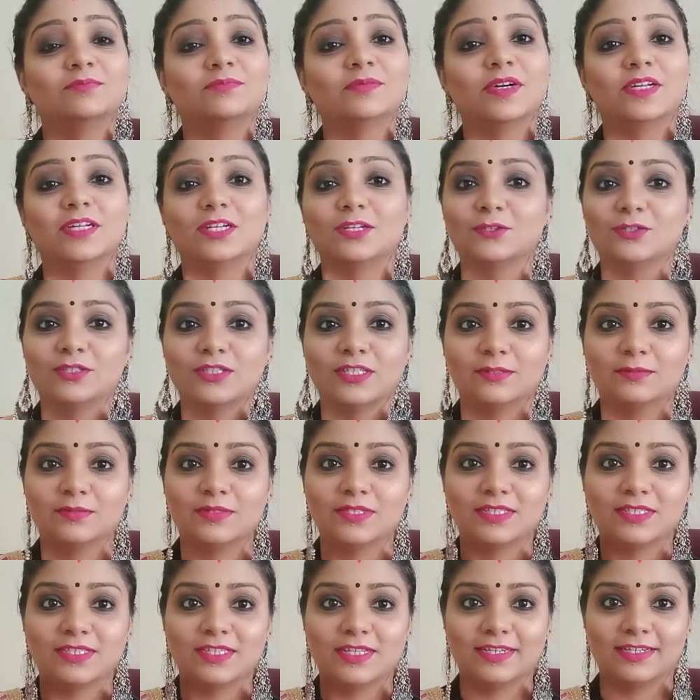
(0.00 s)
మరి ఈరోజు ఏం
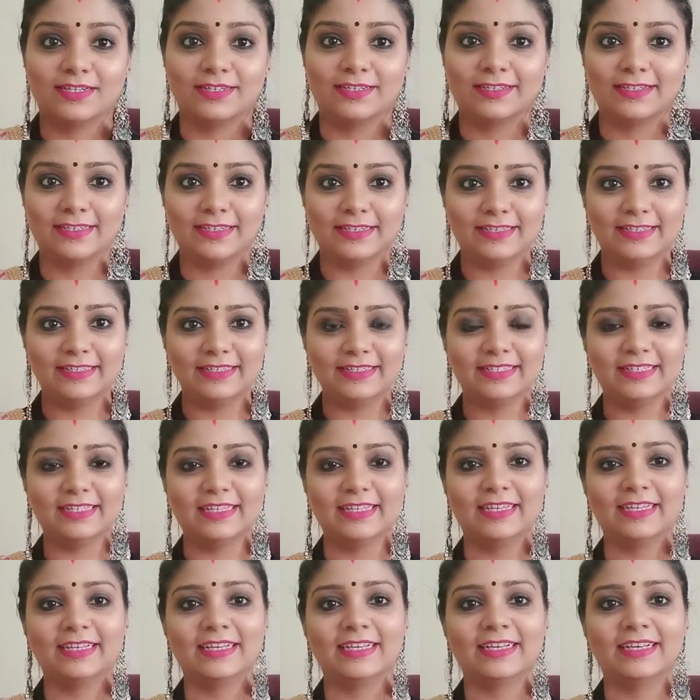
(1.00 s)
చేస్తానంటే
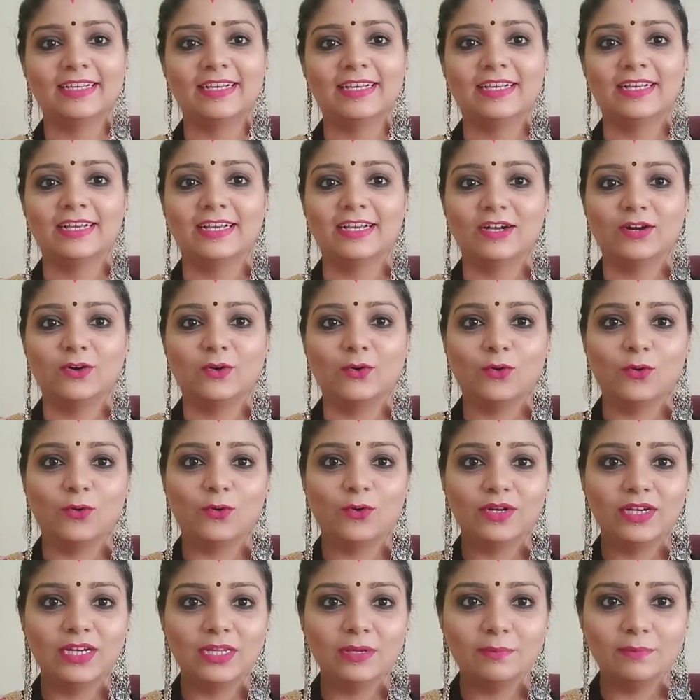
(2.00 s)

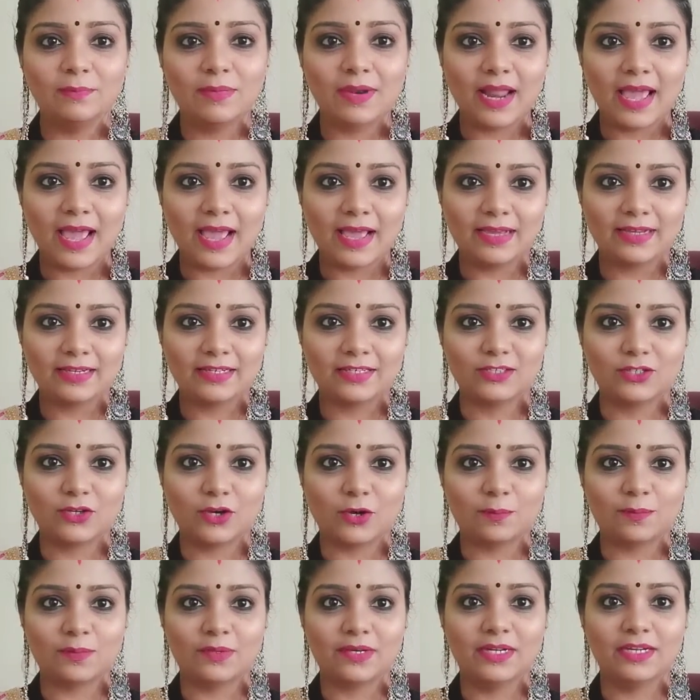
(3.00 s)
ఓన్లీ బ్లాక్
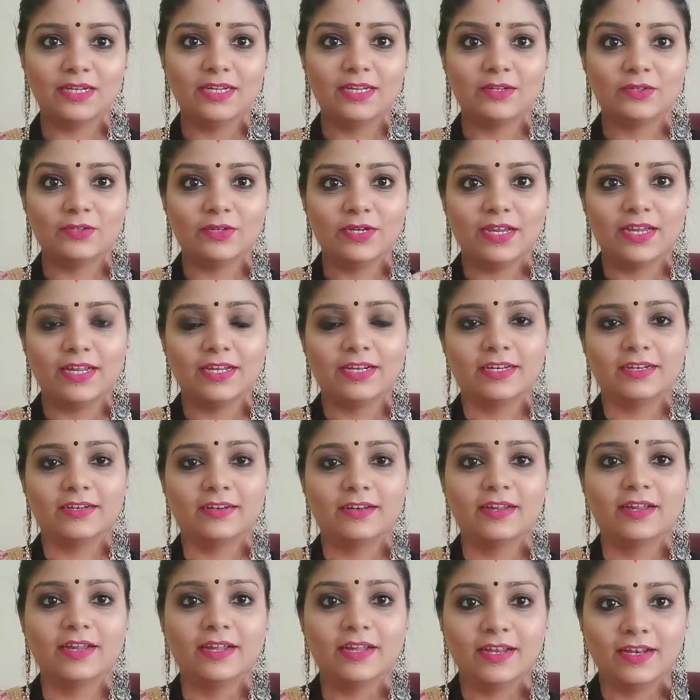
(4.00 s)
టాప్ని నేను
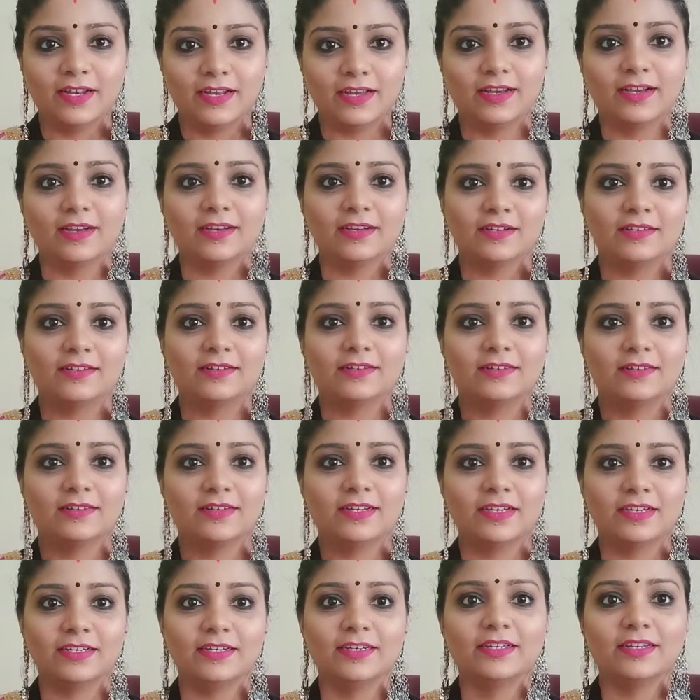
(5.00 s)
ఎలా
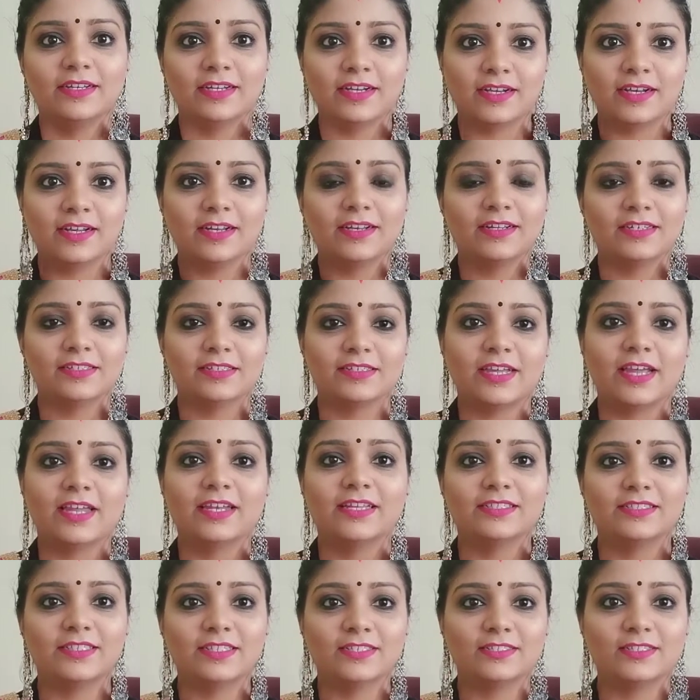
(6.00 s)
ఎన్ని రకాలుగా
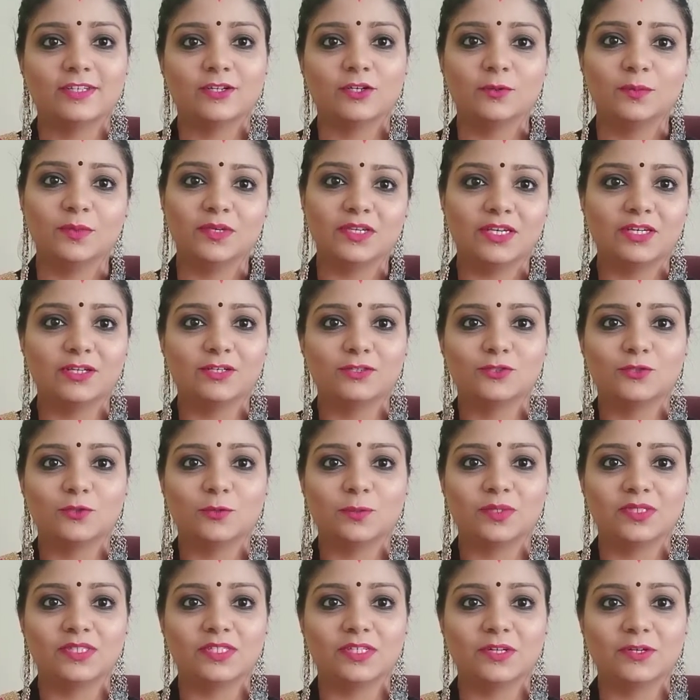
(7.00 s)
స్టైలింగ్ చేస్తానో మీకు ఈరోజు
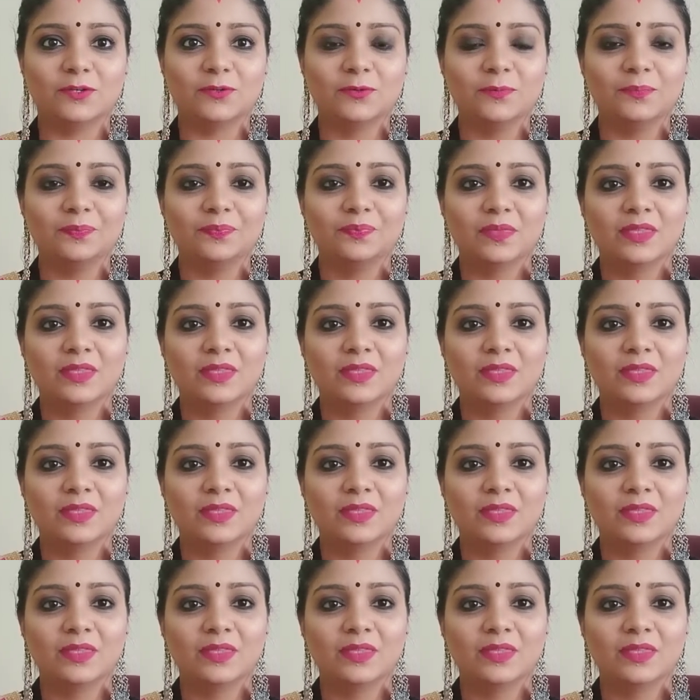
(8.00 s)
చూపిస్తాను